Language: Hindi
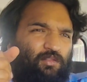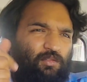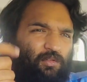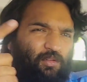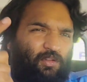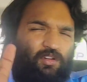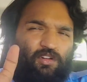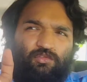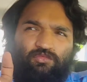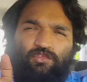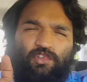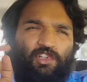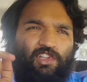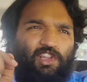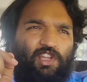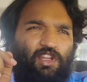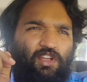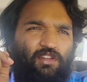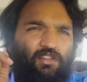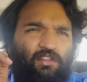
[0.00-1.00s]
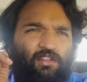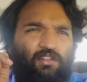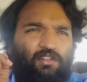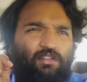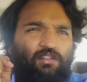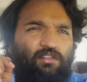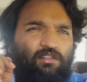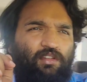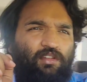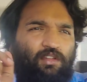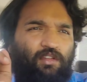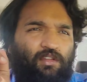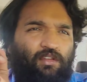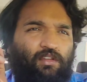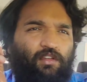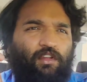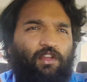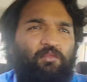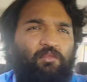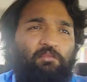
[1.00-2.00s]
गुड़गांव चलते
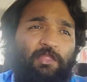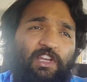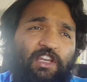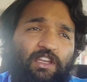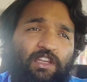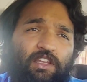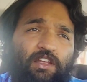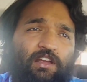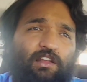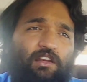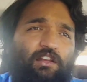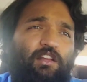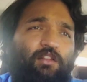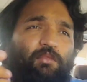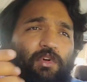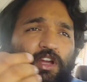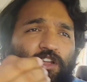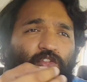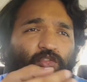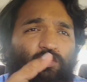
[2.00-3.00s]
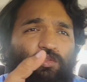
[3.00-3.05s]
हैं मन ही नहीं कर रहा भाई